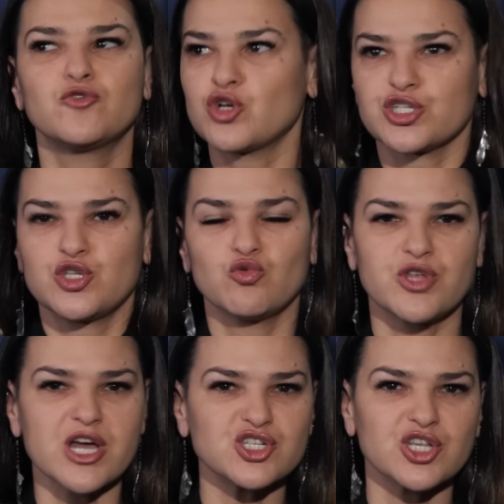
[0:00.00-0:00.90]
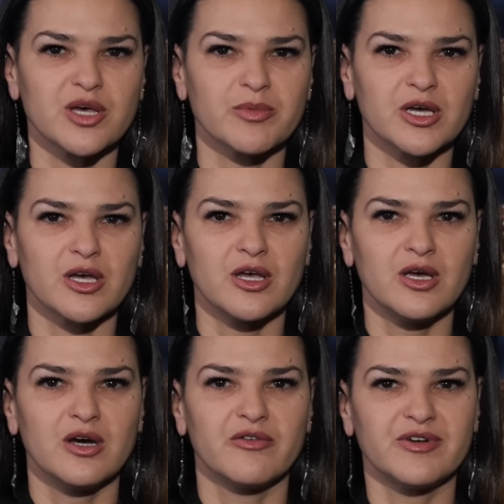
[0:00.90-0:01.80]
только с неудачниками,
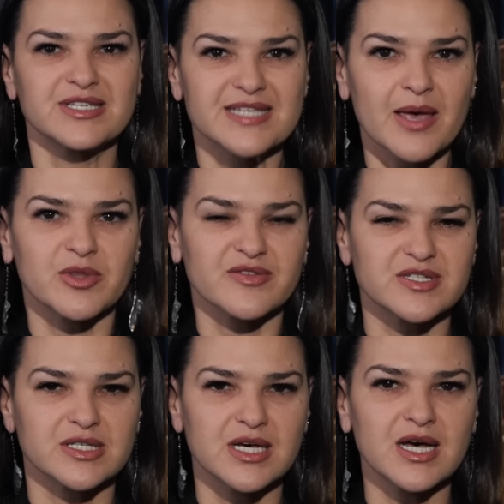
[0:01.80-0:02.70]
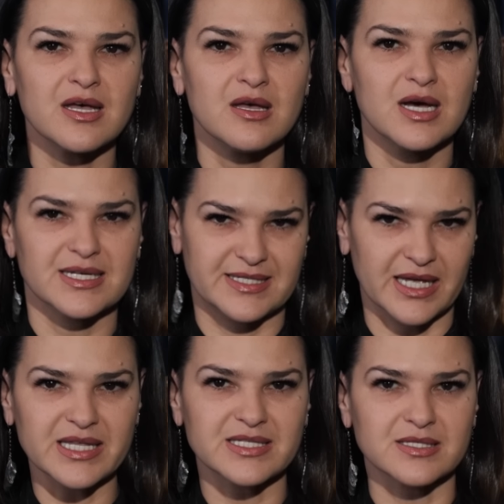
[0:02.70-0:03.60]
вы сами навсегда
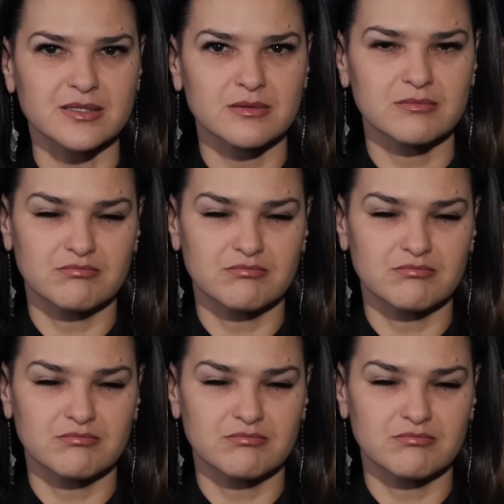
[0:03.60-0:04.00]
останетесь